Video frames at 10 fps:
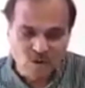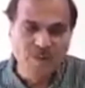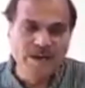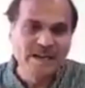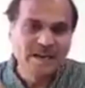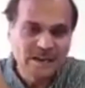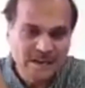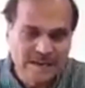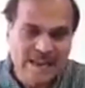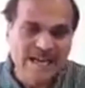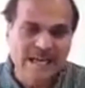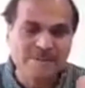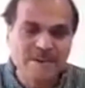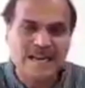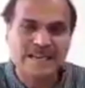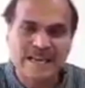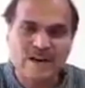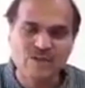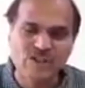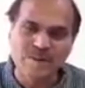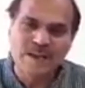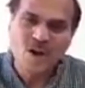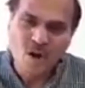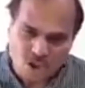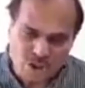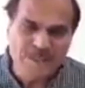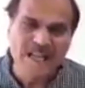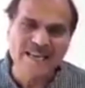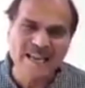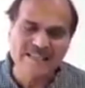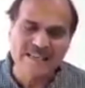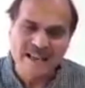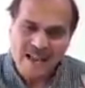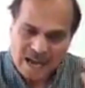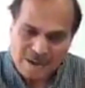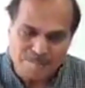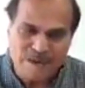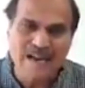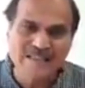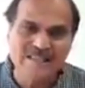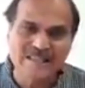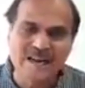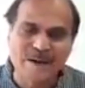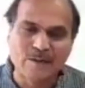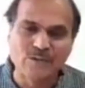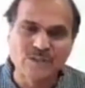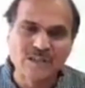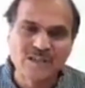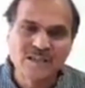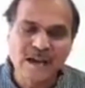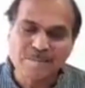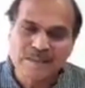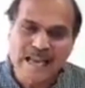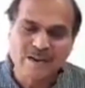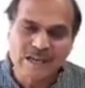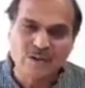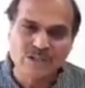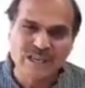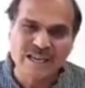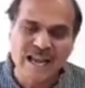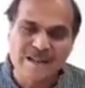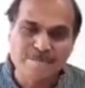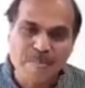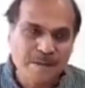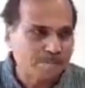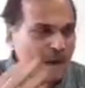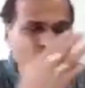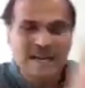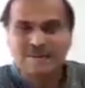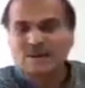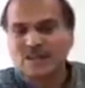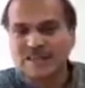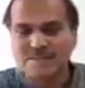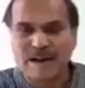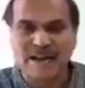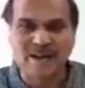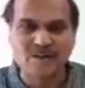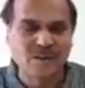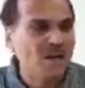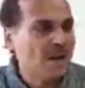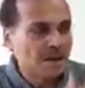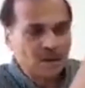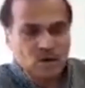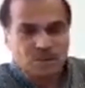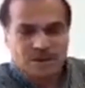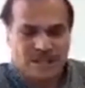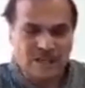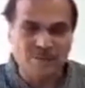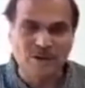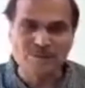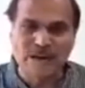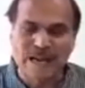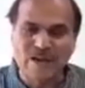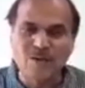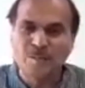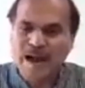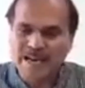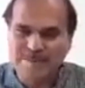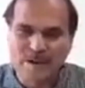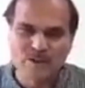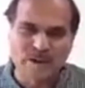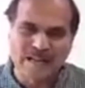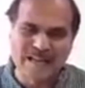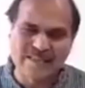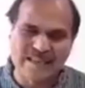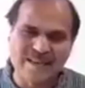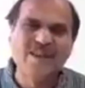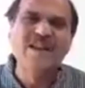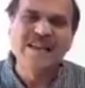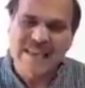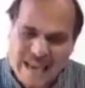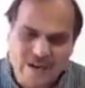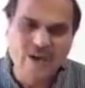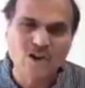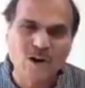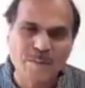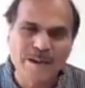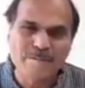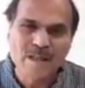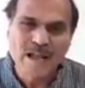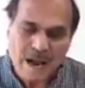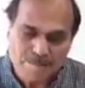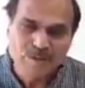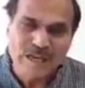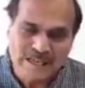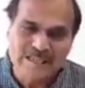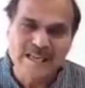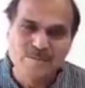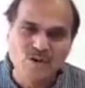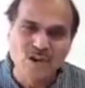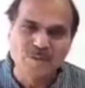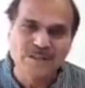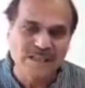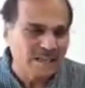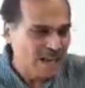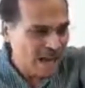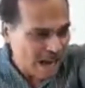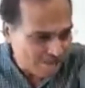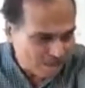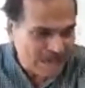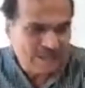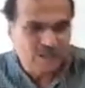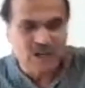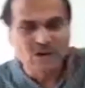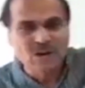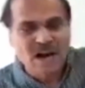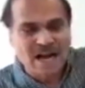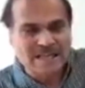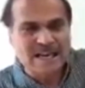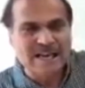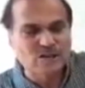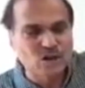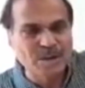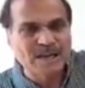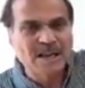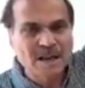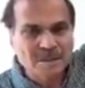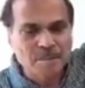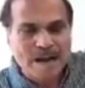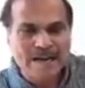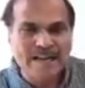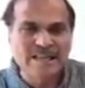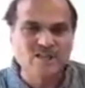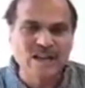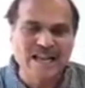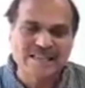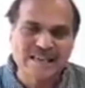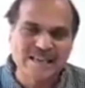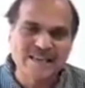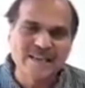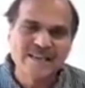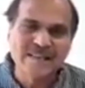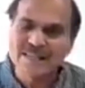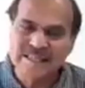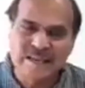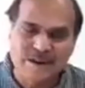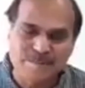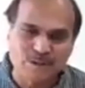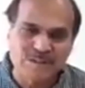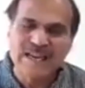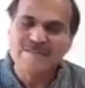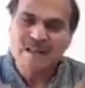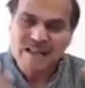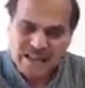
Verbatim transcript: কোভিড নেগেটিভ নিয়ে ট্রেনে উঠতে হবে অসুবিধা কি আছে আপনারই রাজ্যের তারা মানুষ আপনি কেন এটা করছেন না বাংলার মানুষ আজকে মারা গেল ইউপির সাধারণ মানুষ মারা গেল বাইরের মানুষ মারা যাচ্ছে কেন এরকম হবে আপনি তো একটা রাজ্যের মুখ্যমন্ত্রী আপনার রাজ্য থেকেও হাজার হাজার শ্রমিক বাইরের রাজ্যে চলে যাচ্ছে তাদের যাওয়ার পথ নেই